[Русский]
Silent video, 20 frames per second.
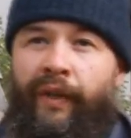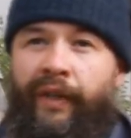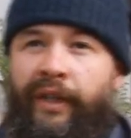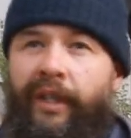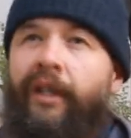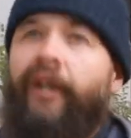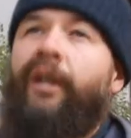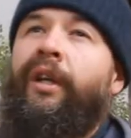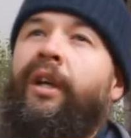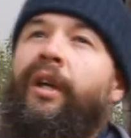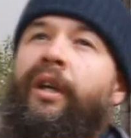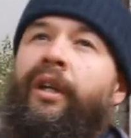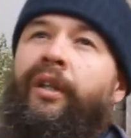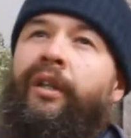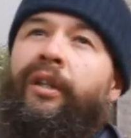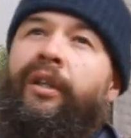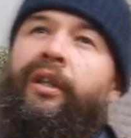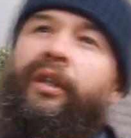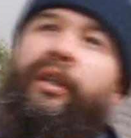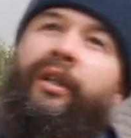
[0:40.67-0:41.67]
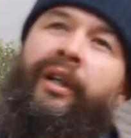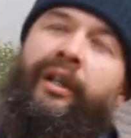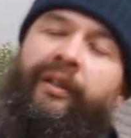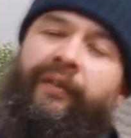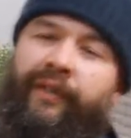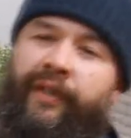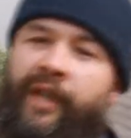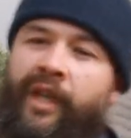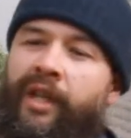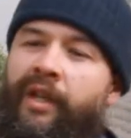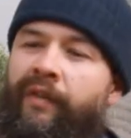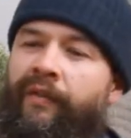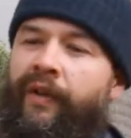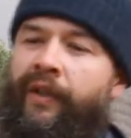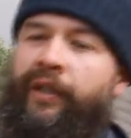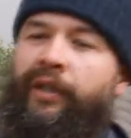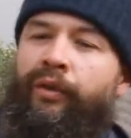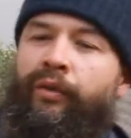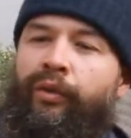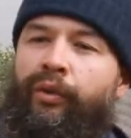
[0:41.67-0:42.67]
воды и отведения
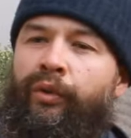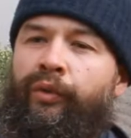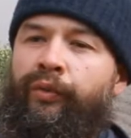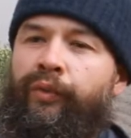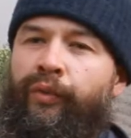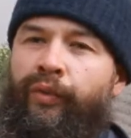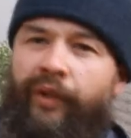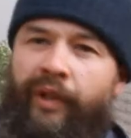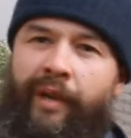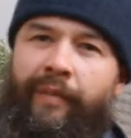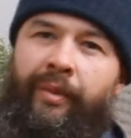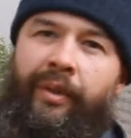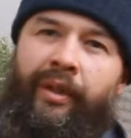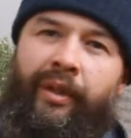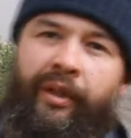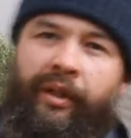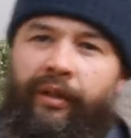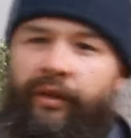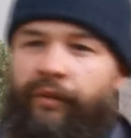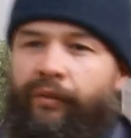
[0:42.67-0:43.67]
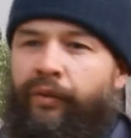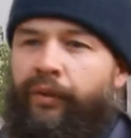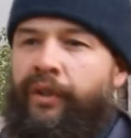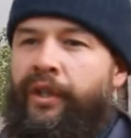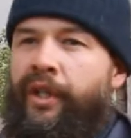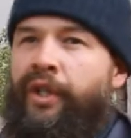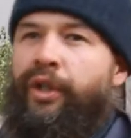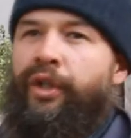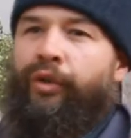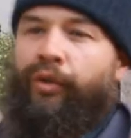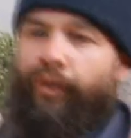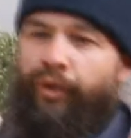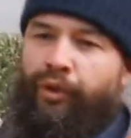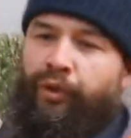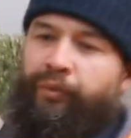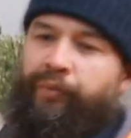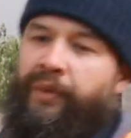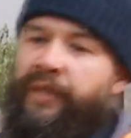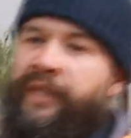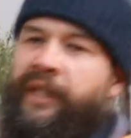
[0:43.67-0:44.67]
воды от фундамента. Вот здесь же тоже
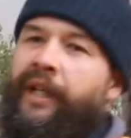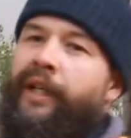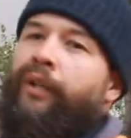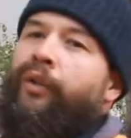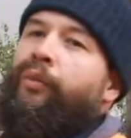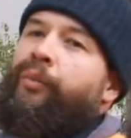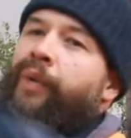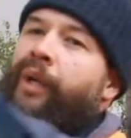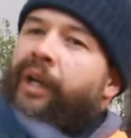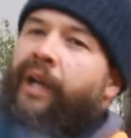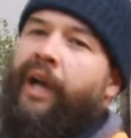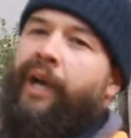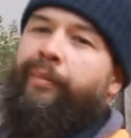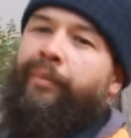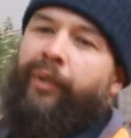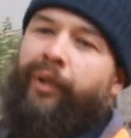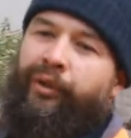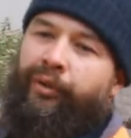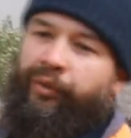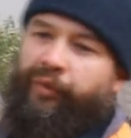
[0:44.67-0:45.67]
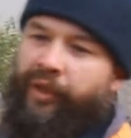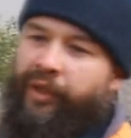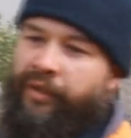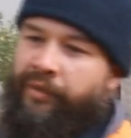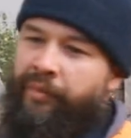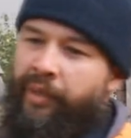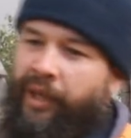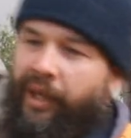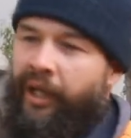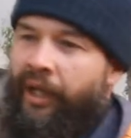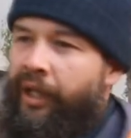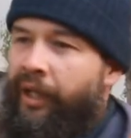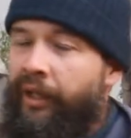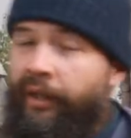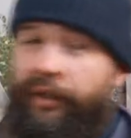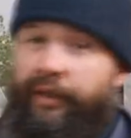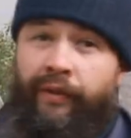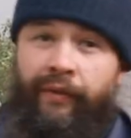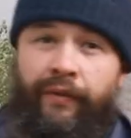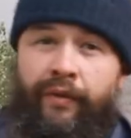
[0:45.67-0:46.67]
вот постоянно у меня капало, тут размокало,
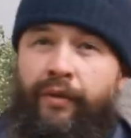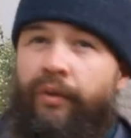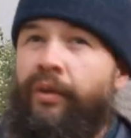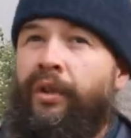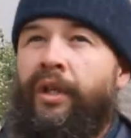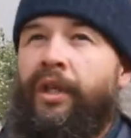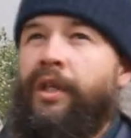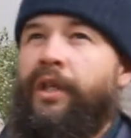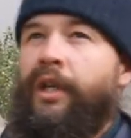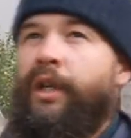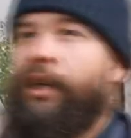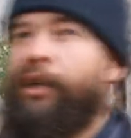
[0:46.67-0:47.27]
это все не есть